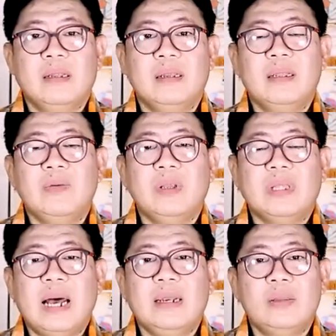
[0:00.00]
นิติวิท
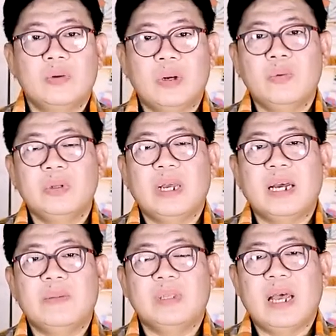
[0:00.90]
ธานินสุรวุฒินะ
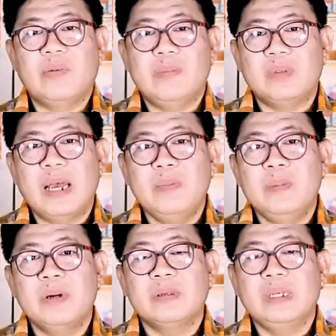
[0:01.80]
ครับจากเว็บไซต์
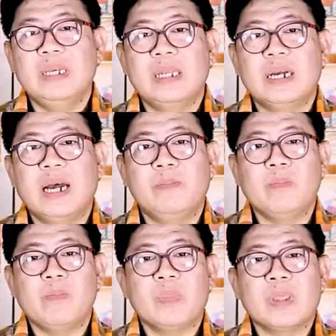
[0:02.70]
พีเพอร์ซีนนะครับ
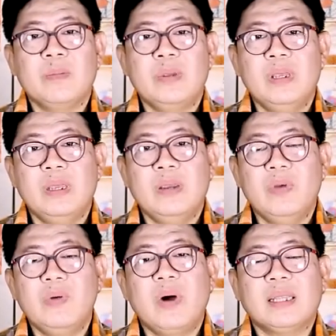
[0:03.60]
พี่
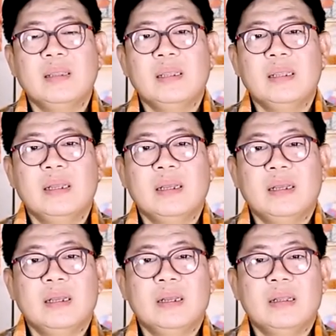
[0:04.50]
วิวัฒ
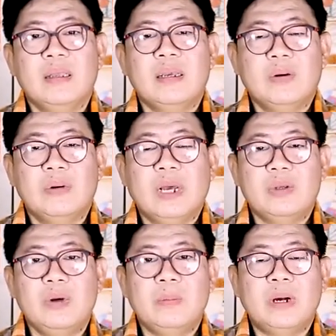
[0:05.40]
ที่กรุณา
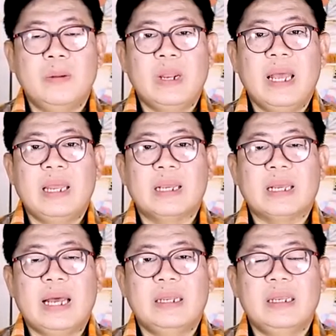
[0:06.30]
ช่วยเผยแพร่ราย
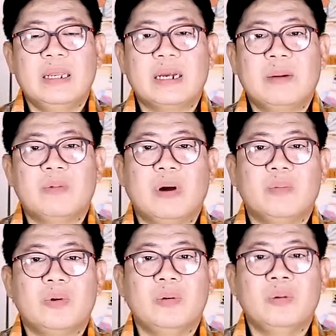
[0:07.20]
การนี้นะครับ ขอ
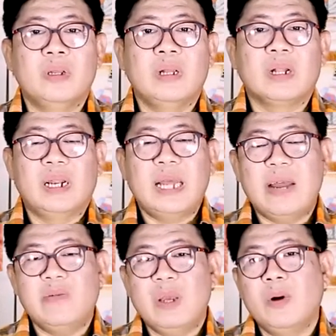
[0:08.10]
บคุณกระดา
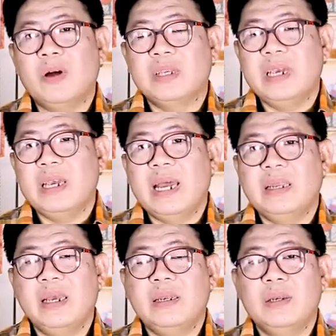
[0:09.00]
นไว้บอร์ด
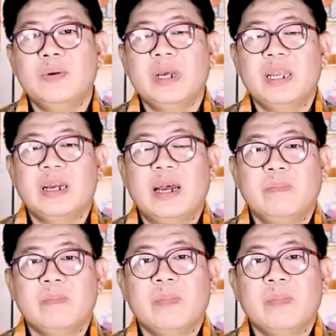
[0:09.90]
K&N ด้วยนะครับ